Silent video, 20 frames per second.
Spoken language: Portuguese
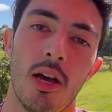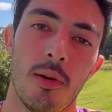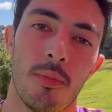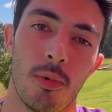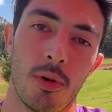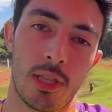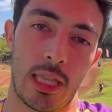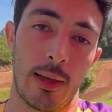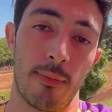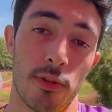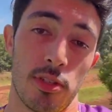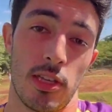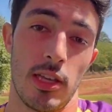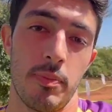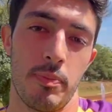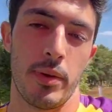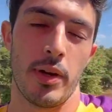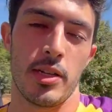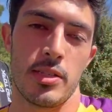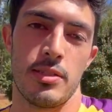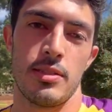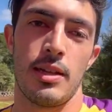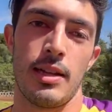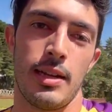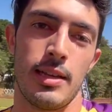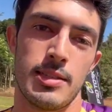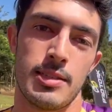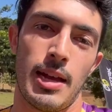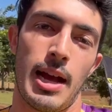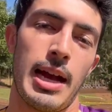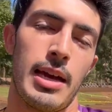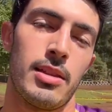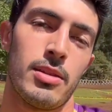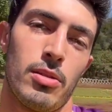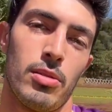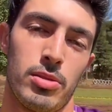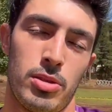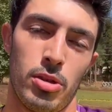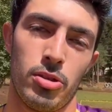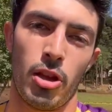Montamos aí personalizado
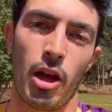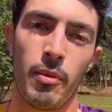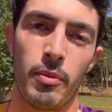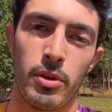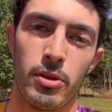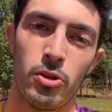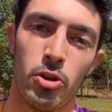com teu nome,